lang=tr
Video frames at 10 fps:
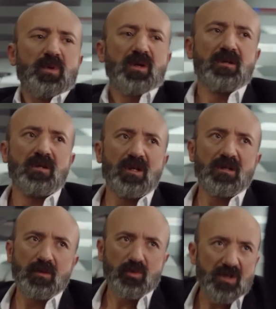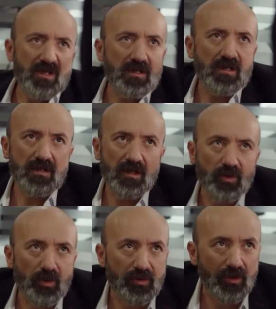Parayı yerde bulsan
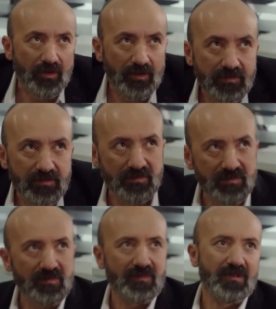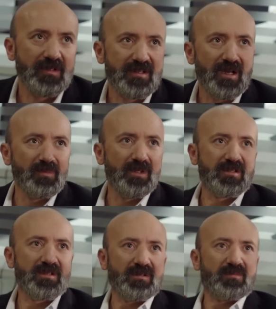sayacaksın doktor. Sen
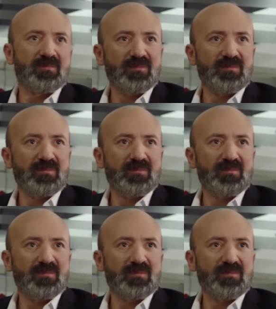bilirsin.